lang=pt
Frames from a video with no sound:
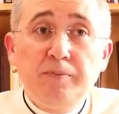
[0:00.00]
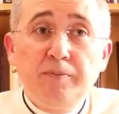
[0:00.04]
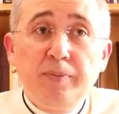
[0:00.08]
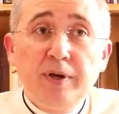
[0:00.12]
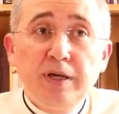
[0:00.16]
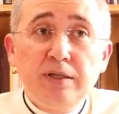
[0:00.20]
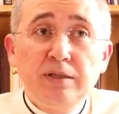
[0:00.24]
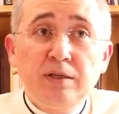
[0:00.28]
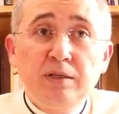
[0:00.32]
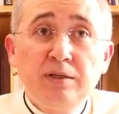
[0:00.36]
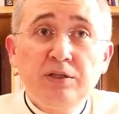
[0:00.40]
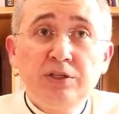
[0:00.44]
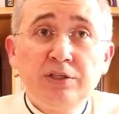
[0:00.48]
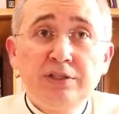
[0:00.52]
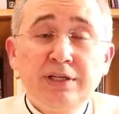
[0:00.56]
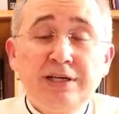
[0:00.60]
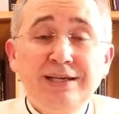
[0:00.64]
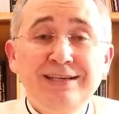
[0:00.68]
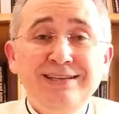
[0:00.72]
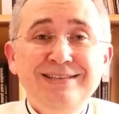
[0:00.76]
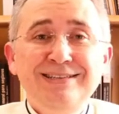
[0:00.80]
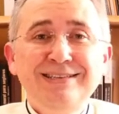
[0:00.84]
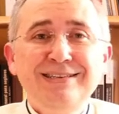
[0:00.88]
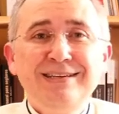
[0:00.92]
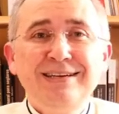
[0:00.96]
Padre,
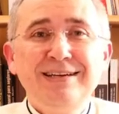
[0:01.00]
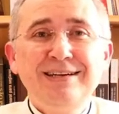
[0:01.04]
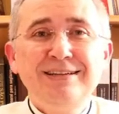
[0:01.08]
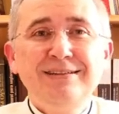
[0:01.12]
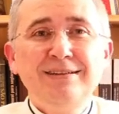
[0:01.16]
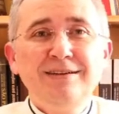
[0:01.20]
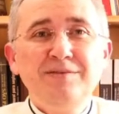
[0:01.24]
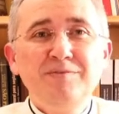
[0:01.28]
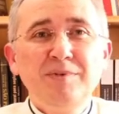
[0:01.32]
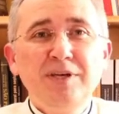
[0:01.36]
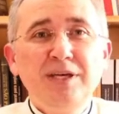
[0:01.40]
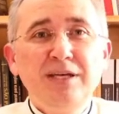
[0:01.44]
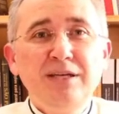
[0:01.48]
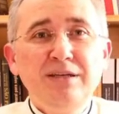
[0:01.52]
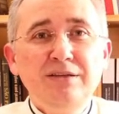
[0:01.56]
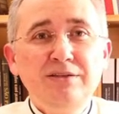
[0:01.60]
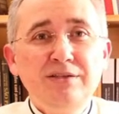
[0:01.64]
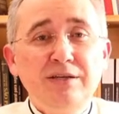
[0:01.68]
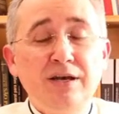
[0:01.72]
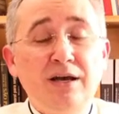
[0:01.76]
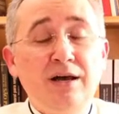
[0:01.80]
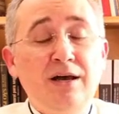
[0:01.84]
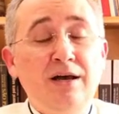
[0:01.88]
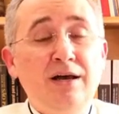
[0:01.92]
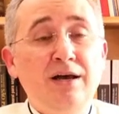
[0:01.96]
está
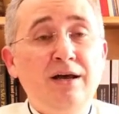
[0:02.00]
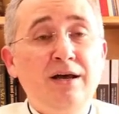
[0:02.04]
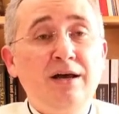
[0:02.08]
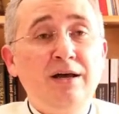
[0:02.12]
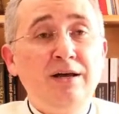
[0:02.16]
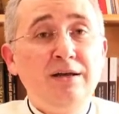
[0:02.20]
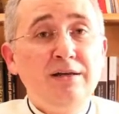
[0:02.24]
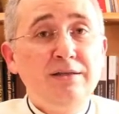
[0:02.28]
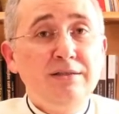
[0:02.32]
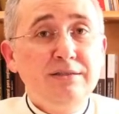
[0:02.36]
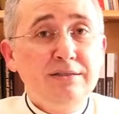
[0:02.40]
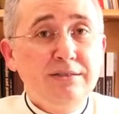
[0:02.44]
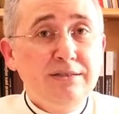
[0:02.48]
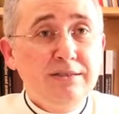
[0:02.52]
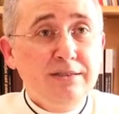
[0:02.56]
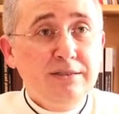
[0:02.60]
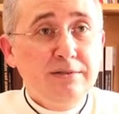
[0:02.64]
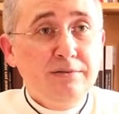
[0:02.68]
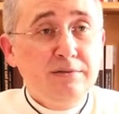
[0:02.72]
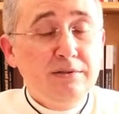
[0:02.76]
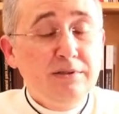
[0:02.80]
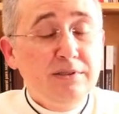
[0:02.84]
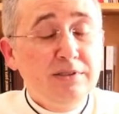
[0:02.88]
indiretamente. Ah, e sim.